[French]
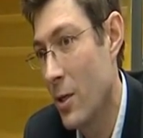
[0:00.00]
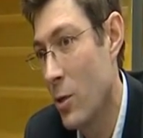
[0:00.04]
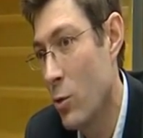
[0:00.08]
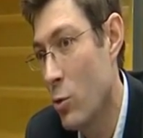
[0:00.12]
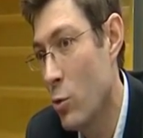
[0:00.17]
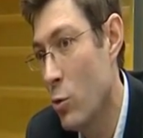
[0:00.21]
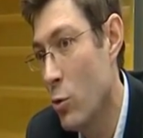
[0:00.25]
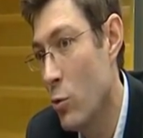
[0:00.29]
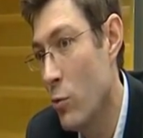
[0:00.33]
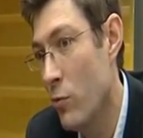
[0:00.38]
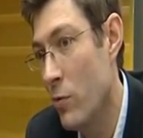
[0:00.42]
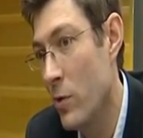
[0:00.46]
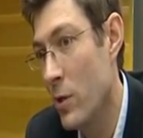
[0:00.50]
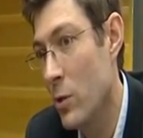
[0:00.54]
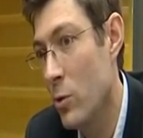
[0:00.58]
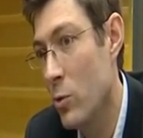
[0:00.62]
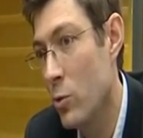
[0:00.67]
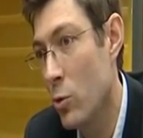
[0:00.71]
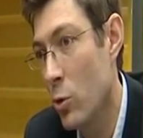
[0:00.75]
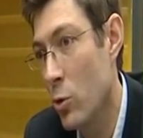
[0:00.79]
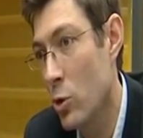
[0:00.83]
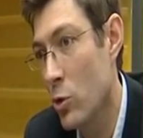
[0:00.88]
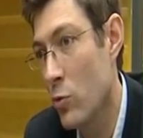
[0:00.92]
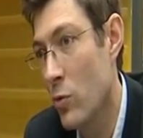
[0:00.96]
Le fait de
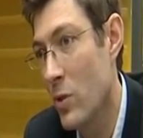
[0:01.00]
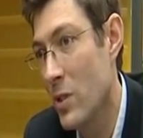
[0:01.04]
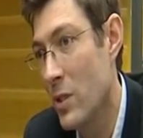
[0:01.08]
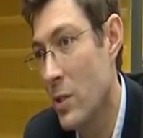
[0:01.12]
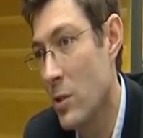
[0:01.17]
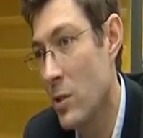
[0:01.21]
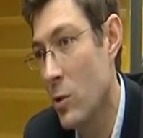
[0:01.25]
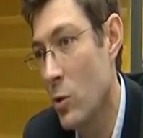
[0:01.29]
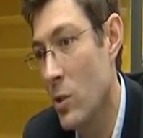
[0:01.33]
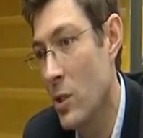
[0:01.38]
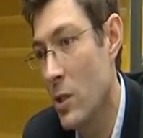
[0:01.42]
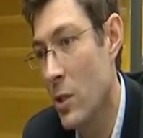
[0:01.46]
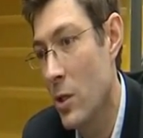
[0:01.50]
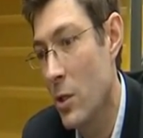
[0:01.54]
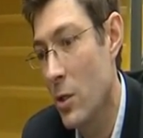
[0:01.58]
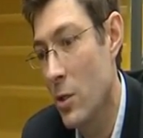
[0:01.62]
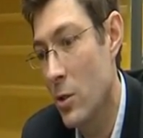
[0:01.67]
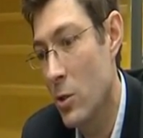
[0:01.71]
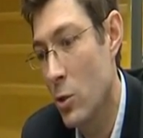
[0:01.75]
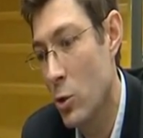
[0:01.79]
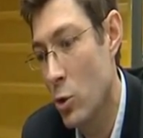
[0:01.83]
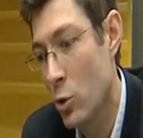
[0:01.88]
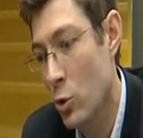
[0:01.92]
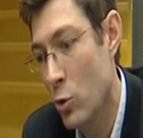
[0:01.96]
transférer, c'est de se dire,
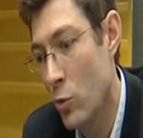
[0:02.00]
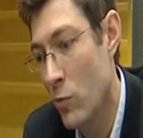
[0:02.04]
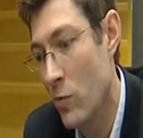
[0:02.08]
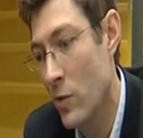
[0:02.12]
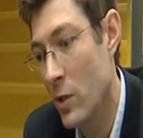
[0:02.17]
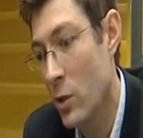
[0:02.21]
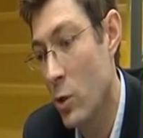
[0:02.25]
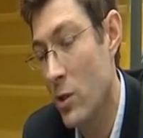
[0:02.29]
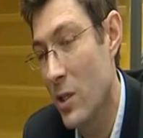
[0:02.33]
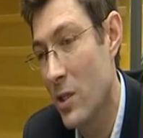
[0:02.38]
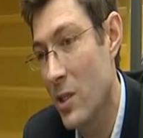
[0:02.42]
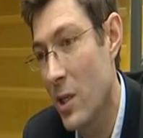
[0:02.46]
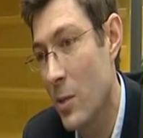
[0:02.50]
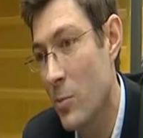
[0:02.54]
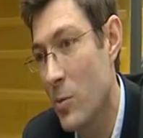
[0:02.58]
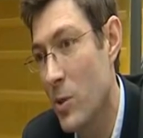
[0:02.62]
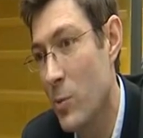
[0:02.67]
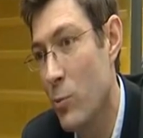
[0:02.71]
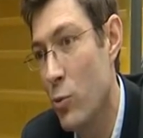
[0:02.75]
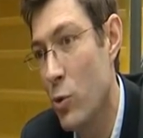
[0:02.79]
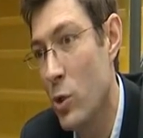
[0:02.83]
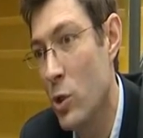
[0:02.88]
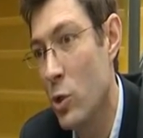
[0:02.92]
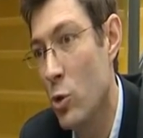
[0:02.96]
je vais connaître un
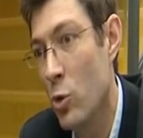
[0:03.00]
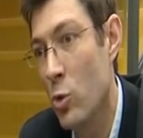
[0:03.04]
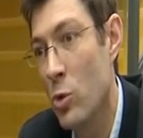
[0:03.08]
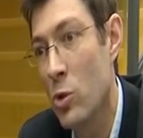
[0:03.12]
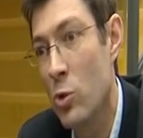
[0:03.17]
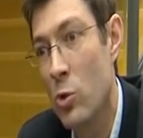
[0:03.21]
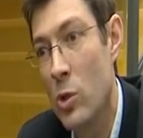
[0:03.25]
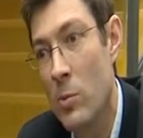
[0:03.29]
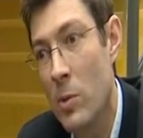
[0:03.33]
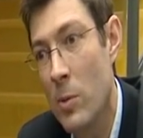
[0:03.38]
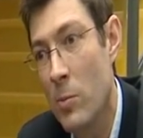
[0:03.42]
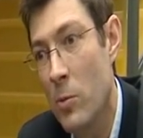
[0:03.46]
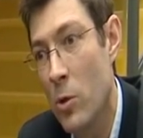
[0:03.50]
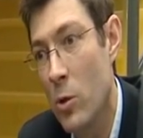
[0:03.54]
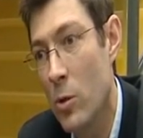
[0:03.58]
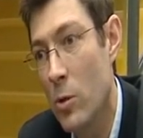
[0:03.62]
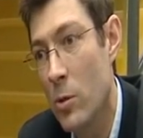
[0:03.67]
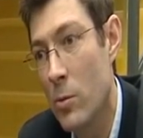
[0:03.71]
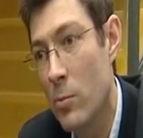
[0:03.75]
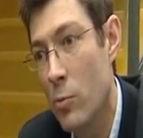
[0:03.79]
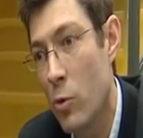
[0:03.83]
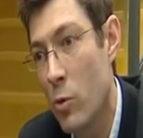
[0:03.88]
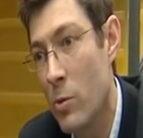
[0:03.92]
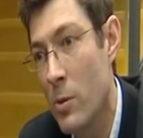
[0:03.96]
petit peu les gens, ils ont les mêmes euh,
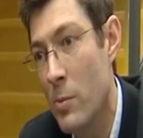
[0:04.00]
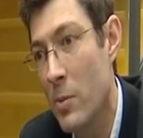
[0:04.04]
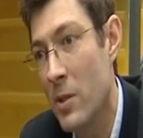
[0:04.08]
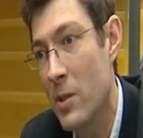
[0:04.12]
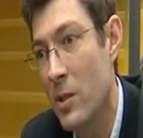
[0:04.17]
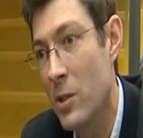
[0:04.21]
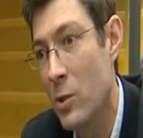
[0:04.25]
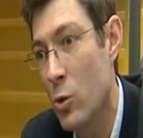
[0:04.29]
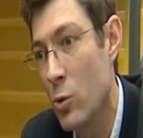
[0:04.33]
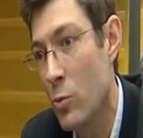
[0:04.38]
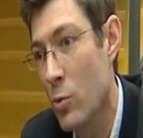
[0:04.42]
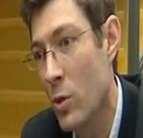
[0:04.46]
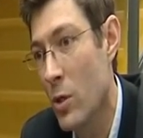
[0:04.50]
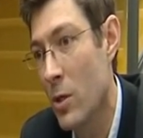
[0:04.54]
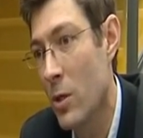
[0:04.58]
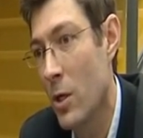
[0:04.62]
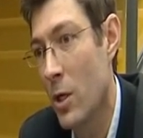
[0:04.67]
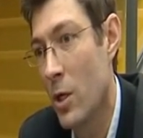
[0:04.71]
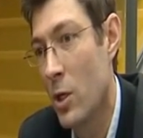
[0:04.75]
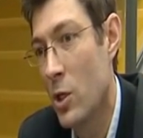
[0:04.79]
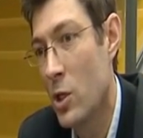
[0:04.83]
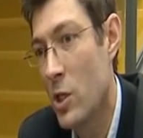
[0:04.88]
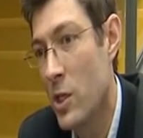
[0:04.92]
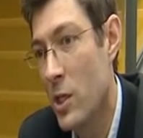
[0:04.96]
problématiques que moi,
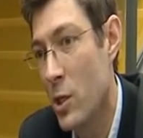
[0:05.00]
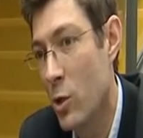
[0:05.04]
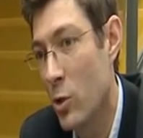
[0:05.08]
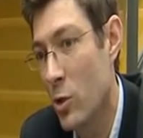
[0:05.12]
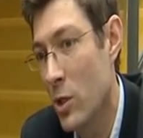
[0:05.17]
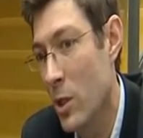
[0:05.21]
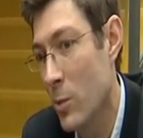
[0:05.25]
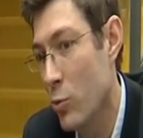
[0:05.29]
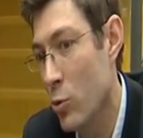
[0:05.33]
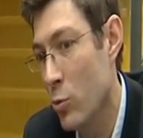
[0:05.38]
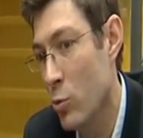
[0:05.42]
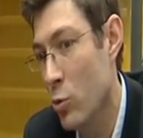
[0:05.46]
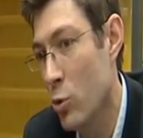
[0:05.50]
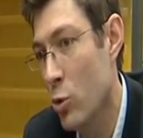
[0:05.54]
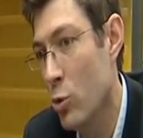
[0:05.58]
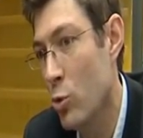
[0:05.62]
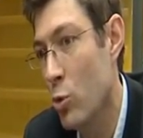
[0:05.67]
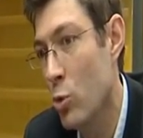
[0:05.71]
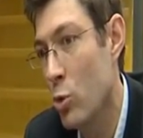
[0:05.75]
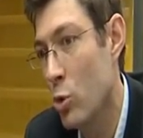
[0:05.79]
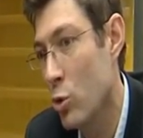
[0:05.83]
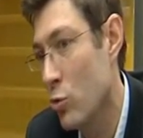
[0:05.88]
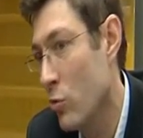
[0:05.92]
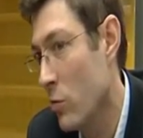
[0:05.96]
je les connais un peu mieux,
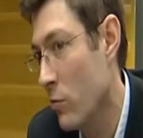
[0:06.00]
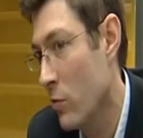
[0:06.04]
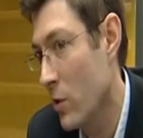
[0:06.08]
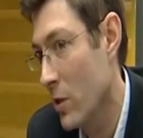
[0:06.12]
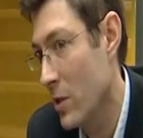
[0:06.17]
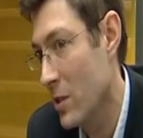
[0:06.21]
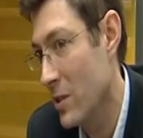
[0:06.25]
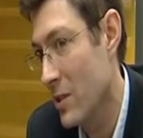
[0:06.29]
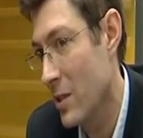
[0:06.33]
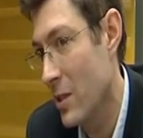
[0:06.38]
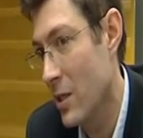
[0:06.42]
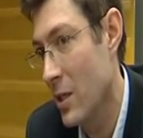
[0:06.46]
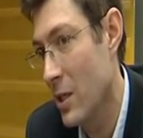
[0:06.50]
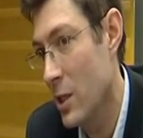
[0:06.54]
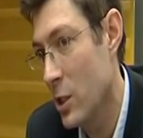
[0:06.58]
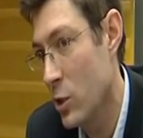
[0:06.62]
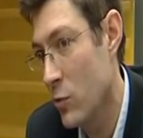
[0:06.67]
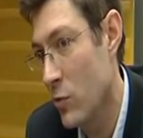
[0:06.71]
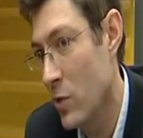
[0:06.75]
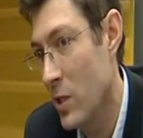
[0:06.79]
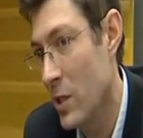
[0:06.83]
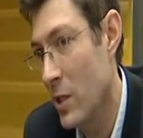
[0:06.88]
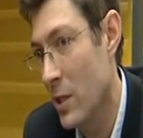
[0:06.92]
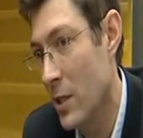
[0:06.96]
donc je vais faire l'essai et
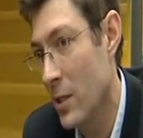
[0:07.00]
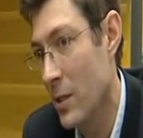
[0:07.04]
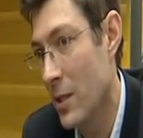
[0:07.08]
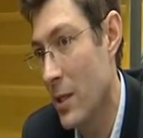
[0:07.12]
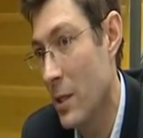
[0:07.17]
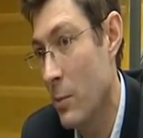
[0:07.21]
je vais y aller.